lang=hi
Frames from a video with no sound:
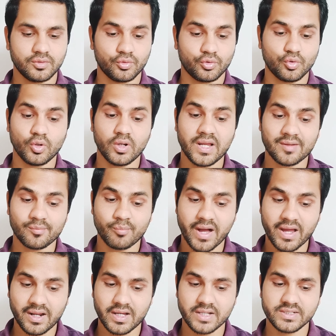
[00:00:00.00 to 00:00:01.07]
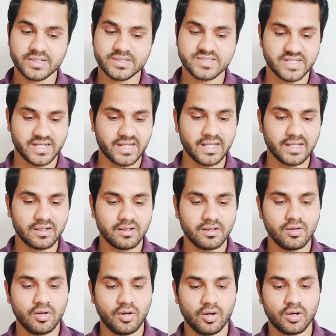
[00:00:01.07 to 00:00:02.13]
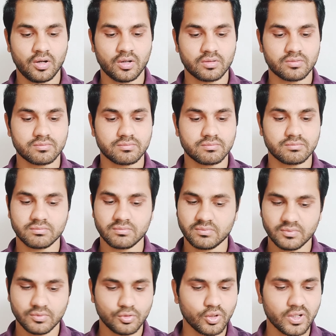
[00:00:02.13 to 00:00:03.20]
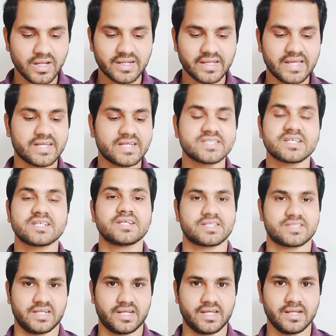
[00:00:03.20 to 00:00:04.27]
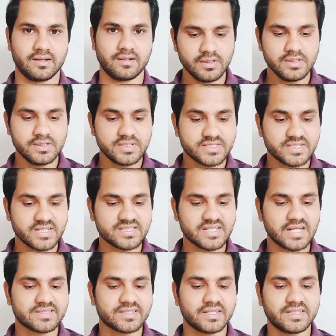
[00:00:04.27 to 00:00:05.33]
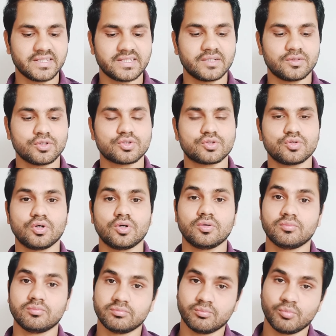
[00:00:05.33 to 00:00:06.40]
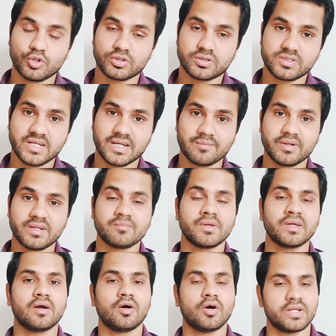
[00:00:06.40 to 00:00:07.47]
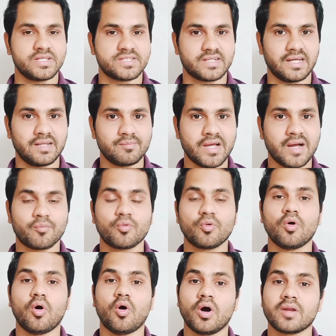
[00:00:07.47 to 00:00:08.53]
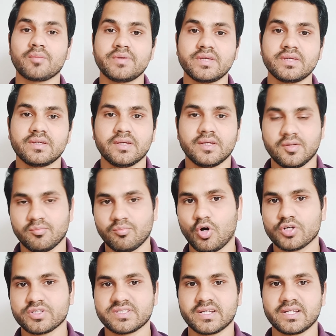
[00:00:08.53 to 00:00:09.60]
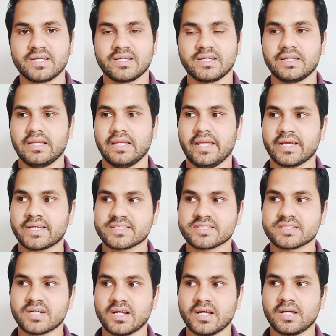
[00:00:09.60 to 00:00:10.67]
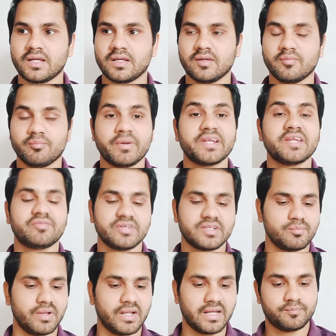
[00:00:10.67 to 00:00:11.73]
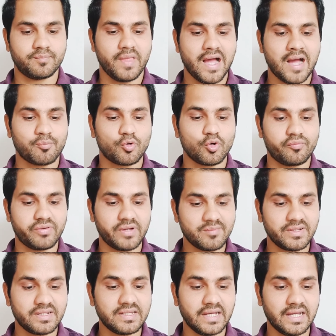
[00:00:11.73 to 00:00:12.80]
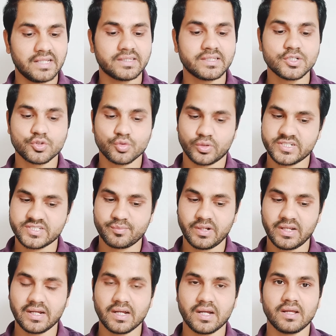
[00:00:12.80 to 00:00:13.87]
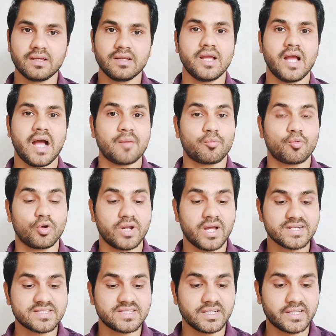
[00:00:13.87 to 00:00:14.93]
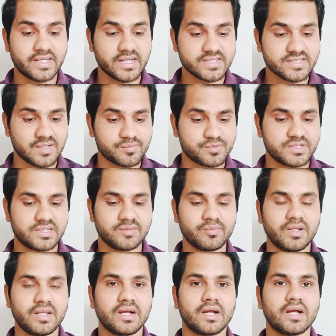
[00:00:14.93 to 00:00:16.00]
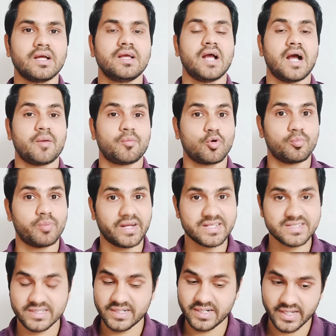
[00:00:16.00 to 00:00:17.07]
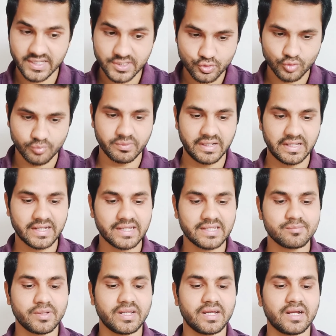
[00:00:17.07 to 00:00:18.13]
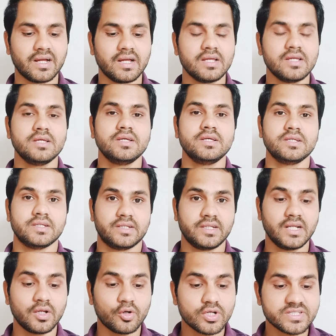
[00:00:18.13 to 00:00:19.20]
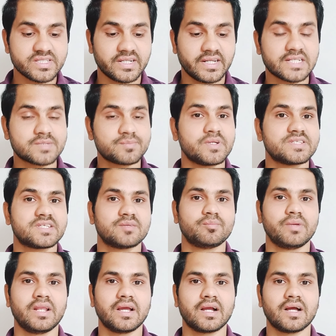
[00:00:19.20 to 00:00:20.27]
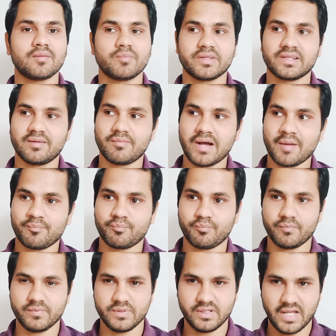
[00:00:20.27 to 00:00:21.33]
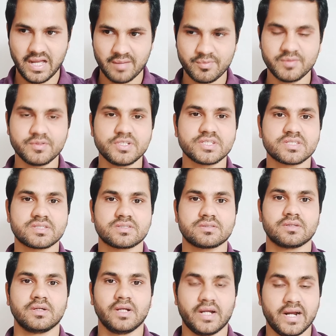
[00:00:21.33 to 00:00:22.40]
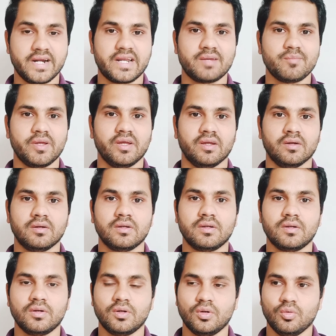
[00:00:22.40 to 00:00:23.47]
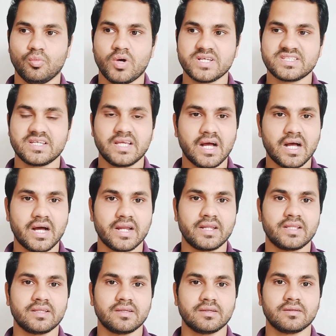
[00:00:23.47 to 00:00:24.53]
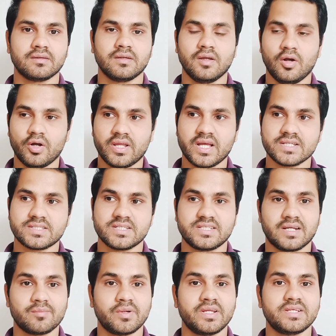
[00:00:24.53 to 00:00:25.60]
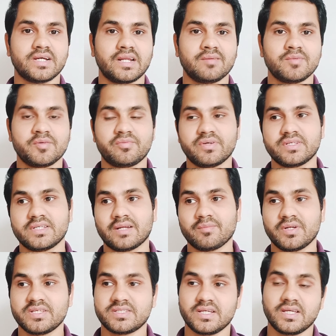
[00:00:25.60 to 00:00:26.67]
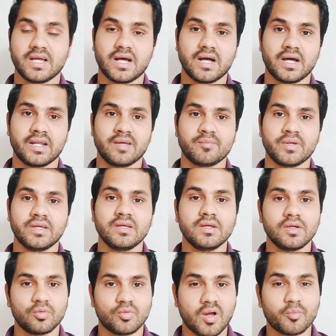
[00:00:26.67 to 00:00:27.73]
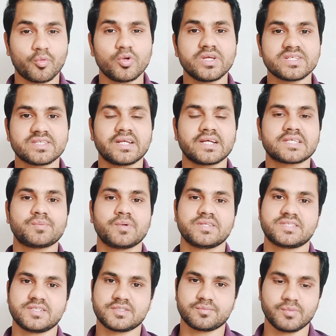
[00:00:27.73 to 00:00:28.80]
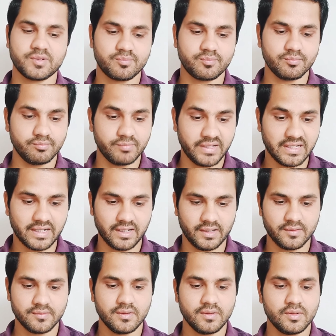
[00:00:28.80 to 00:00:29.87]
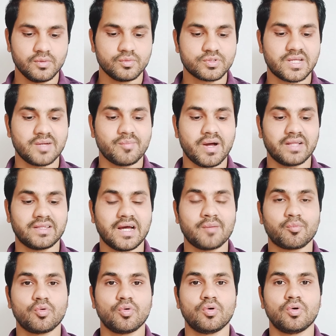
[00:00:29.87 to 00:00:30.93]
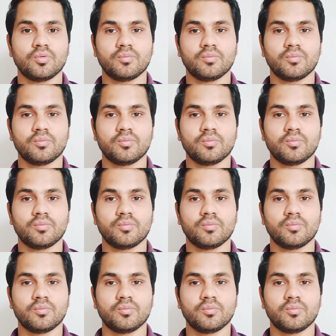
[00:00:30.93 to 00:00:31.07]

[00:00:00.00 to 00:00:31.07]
दो लाख बारह हज़ार सेकल और दो लाख इक्कीस हज़ार सेकल इसके साथ साथ देखिए दोस्तों बहुत जर्मनी में और इसराइल में आपको और भी बहुत सारे एक्स्ट्रा बेनिफिट मिलेगा आपको फैमिली हेल्थ इंश्योरेंस मिलेगा आपको नर्सिंग केयर सब्सिडी मिलेगा आपको वैकेशन डेज तो मिलेगा ही मिलेगा रीलोकेशन एक्सपेंसिव मिलेगा मतलब आप अभी जिस कंट्री में है वहाँ से यहाँ आने और यहाँ से जर्मनी जाने में फिर जर्मनी से यहाँ आने में तो आपको ये सारे एक्सपेंसेस भी मिलेगा उसके बाद आपको